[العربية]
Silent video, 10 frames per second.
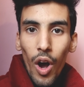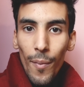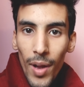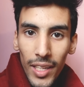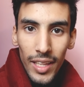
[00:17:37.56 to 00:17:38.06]

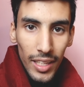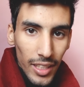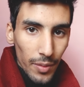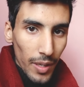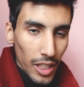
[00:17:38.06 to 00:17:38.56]
وهم بعد اذا
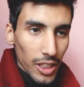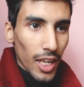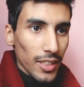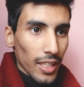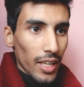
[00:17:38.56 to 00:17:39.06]
انت كنت من
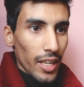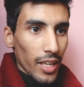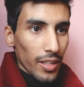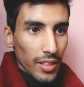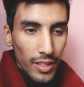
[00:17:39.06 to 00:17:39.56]
الاشخاص
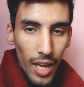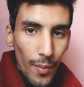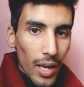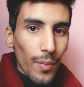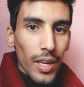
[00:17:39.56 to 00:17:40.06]
اللي
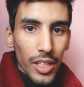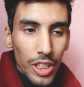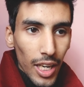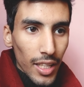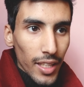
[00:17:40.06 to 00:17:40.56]
دائما لما
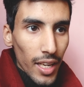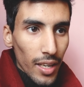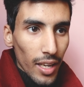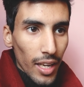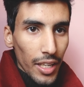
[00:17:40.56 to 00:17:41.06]
يجي لندن
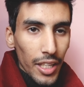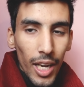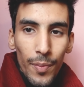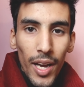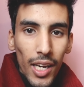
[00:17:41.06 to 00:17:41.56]
آه،
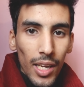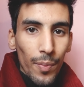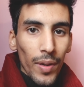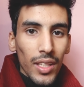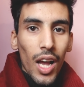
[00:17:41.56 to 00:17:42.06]
يحب ياكل
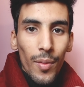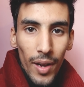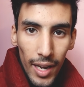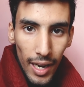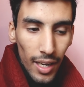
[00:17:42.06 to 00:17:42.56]
بمطاعم
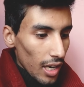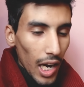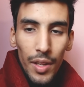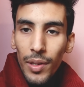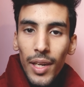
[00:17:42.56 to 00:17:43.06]
حلال
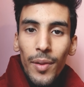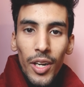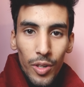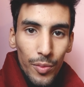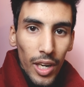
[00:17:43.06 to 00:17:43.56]
هذا المطعم
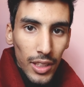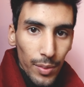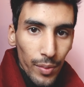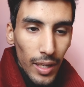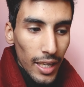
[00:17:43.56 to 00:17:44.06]
راح يكون
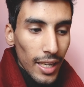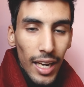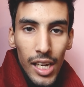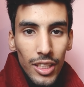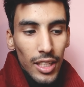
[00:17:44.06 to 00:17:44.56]
مناسب لك
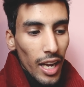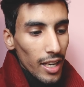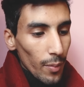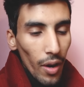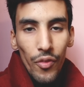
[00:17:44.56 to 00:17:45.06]
ليش
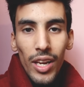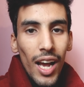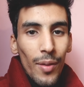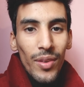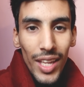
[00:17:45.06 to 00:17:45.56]
لانه ما في
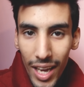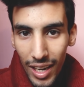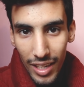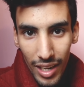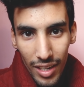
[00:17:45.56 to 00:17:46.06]
لحم
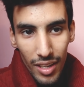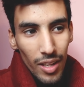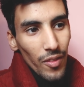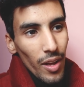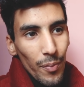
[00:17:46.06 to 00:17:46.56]
نهائيا
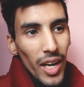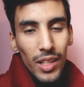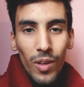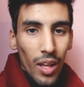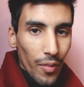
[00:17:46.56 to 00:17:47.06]
فما راح
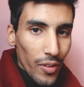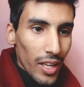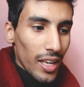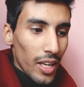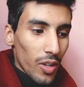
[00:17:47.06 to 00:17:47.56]
تفكر
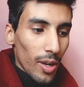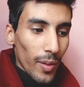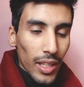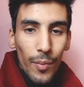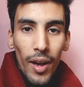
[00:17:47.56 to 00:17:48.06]
فيه انه يكون
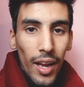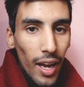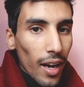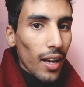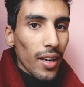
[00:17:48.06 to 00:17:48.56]
المطعم
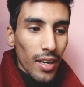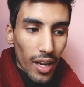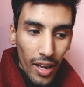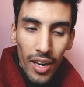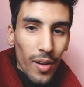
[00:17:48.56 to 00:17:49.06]
حلال
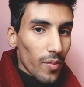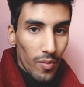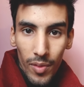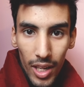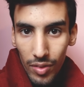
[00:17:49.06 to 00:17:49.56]
حرام
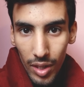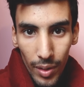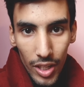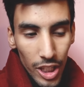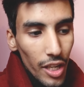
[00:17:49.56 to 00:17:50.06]
ما راح تفكر
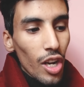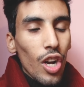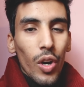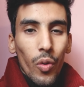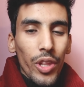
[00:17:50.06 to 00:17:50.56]
بهذا الشيء
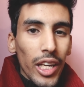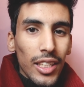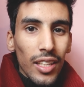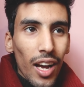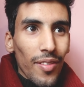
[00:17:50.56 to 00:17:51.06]
واذا
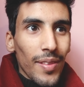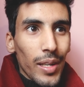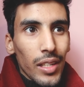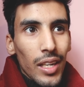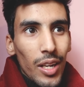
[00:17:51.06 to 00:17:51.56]
انت تخاف
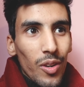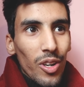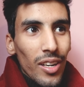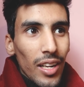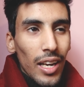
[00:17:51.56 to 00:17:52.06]
من انه
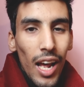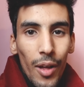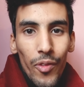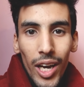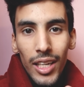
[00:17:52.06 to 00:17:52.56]
يكون
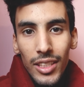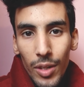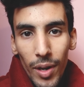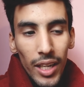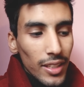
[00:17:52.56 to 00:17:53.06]
اللحم فيه
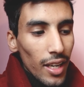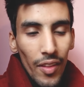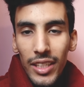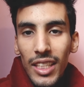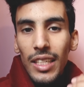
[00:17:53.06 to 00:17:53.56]
خنزير ما خنزير
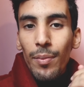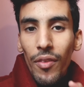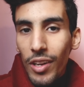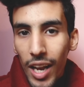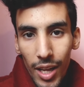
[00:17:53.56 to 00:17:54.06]
هذا اساسا
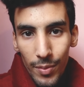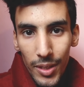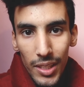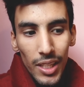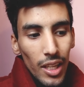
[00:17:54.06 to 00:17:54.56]
ما في لحم
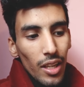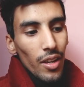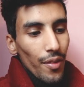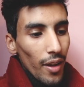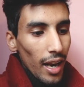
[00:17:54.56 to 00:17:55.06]

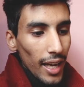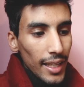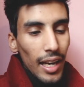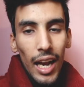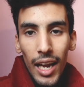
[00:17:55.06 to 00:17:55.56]

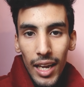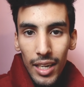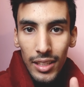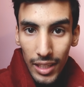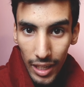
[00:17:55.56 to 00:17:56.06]
فالاكل
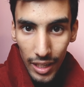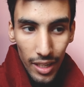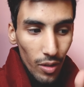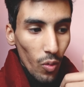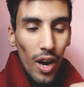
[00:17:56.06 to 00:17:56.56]
حيل
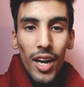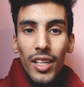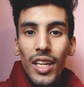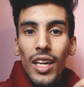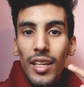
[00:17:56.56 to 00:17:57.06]
صحي
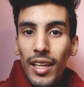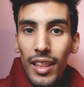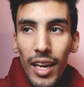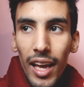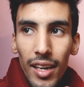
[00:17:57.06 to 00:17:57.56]
واحد
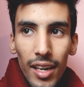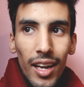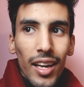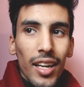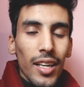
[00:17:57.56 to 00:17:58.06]
اثنين
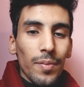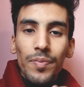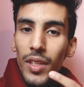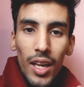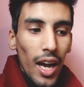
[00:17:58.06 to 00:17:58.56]
أه
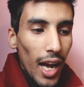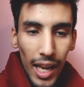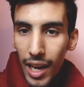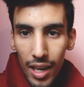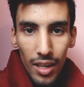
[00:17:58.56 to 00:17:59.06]

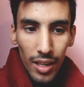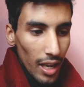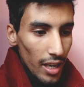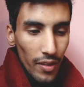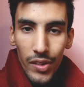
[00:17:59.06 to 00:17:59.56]
حلال
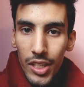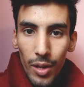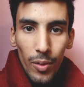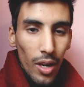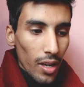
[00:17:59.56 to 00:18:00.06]
لانه
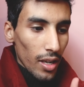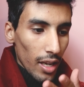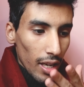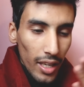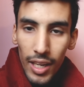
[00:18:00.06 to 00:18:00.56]
فيجيتابل
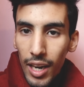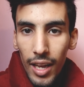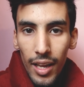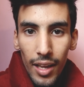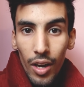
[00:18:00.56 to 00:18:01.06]
أه
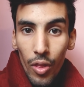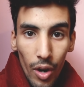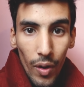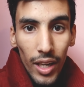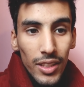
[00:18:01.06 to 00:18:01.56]
كله
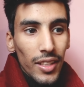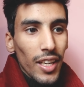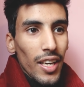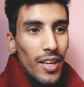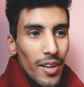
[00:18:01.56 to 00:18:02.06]
خضروات
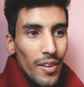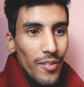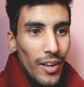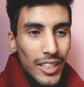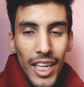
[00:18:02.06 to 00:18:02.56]

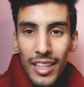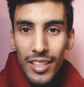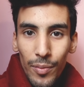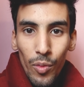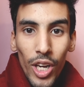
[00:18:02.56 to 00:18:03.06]
فجد
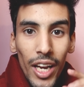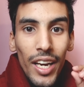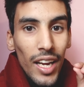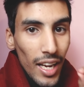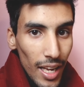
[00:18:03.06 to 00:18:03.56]
مكان
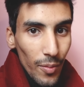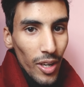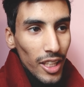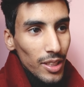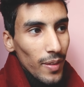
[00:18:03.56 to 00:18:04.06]
حيل
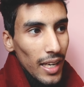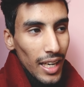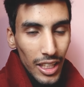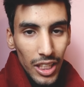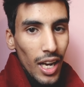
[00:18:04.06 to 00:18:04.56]
مناسب حق
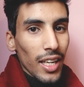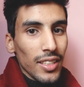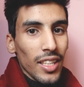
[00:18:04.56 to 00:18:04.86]
الاشخاص